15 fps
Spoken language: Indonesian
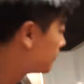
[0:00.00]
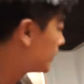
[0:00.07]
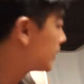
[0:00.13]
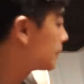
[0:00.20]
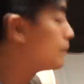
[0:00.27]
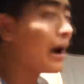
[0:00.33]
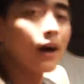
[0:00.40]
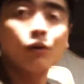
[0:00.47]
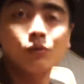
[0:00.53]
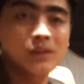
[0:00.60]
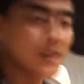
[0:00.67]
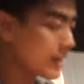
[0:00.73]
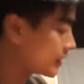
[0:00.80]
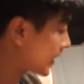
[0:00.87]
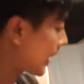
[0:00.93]
beli
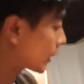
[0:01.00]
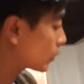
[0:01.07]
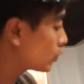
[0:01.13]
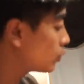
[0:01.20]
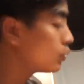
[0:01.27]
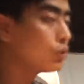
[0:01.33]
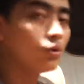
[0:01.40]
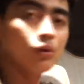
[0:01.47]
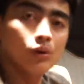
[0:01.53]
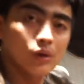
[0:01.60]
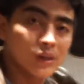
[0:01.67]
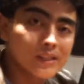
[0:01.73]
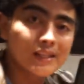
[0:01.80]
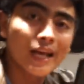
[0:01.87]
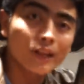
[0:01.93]
bangkunya satu
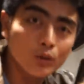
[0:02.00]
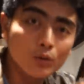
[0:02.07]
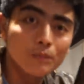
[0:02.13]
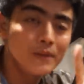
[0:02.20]
satu